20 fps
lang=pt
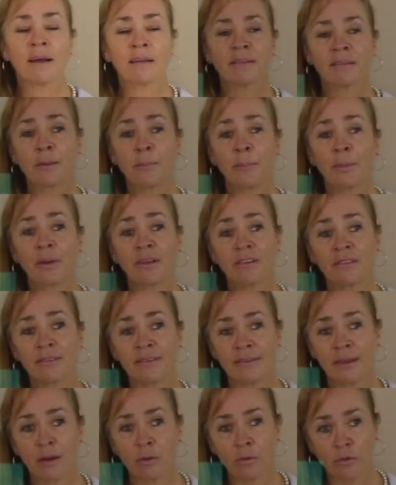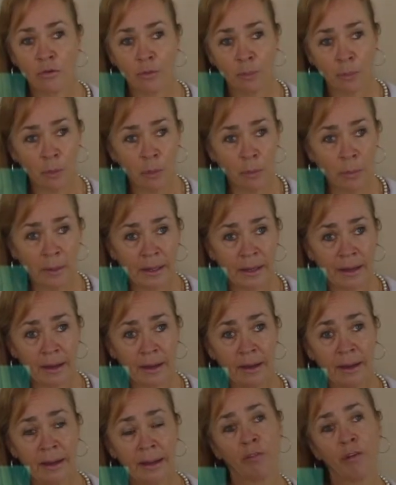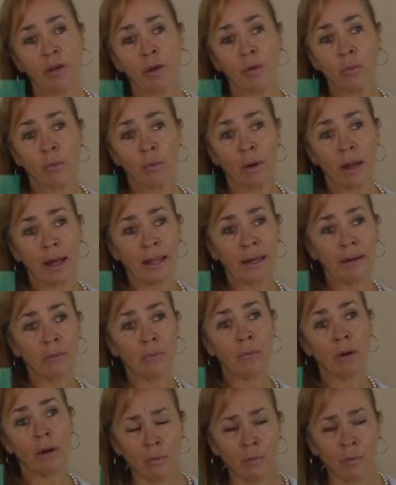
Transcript: As campanhas de saúde pública veicularam